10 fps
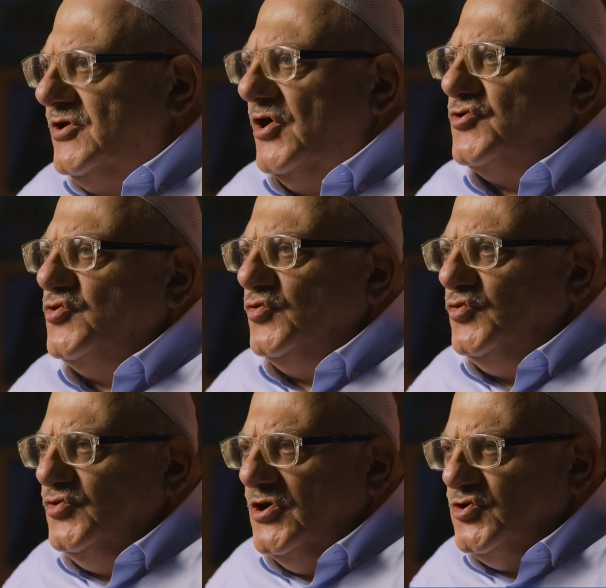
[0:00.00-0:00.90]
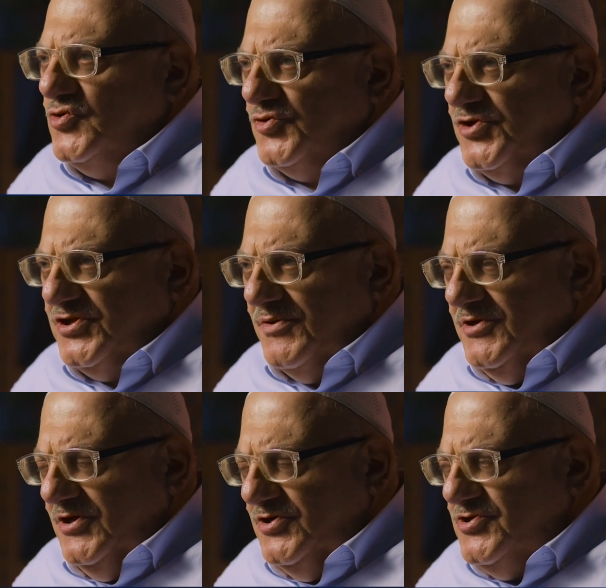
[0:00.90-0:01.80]
يرشقون الشرطة
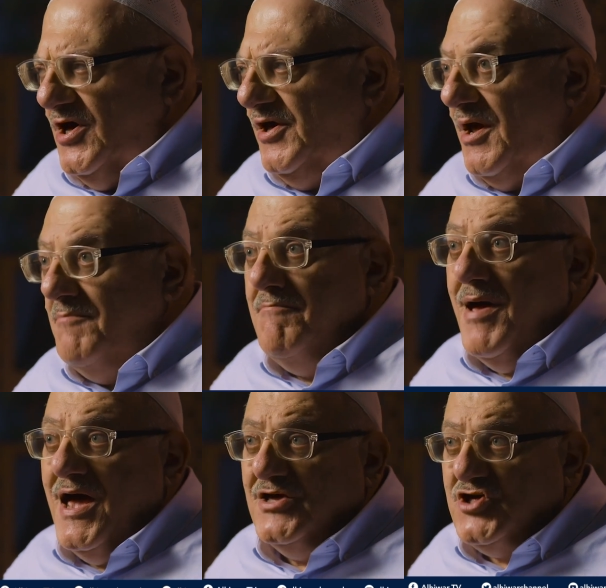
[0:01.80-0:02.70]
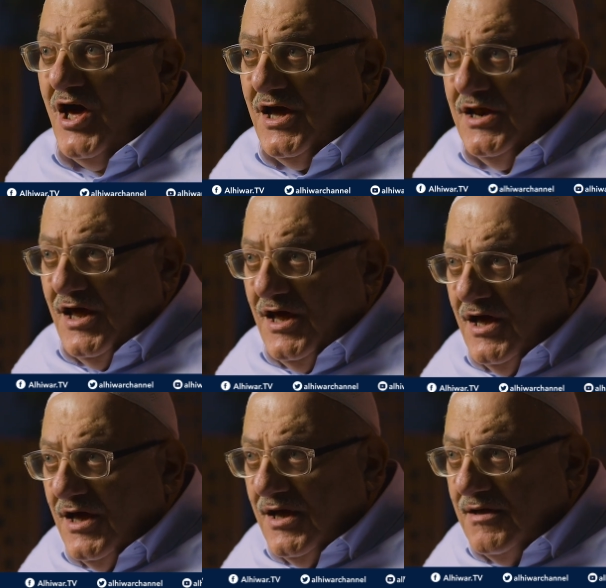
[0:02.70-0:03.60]
بالحجارة ما
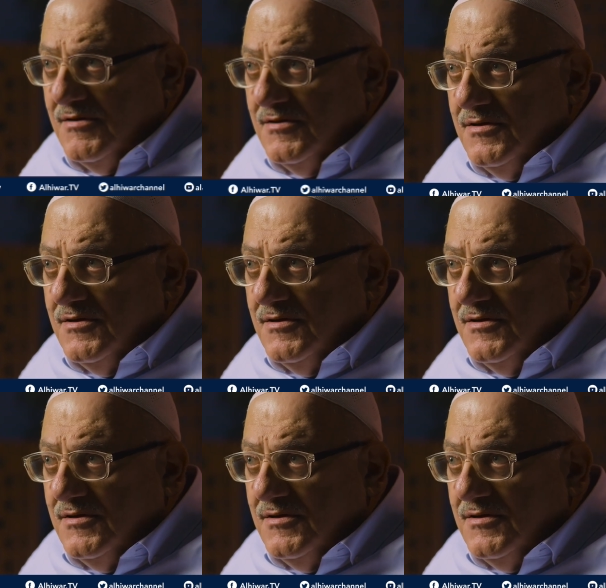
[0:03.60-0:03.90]
جعلها